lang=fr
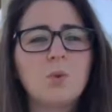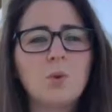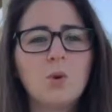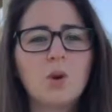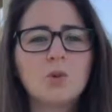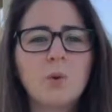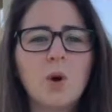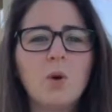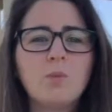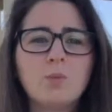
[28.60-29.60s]
pour le
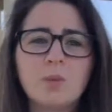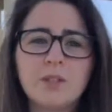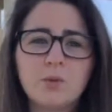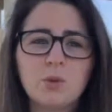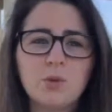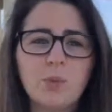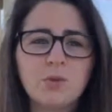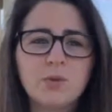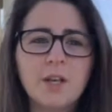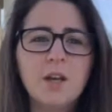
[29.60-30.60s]
logement, pour des cours de
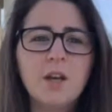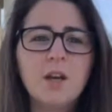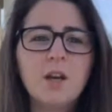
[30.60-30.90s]
portugais.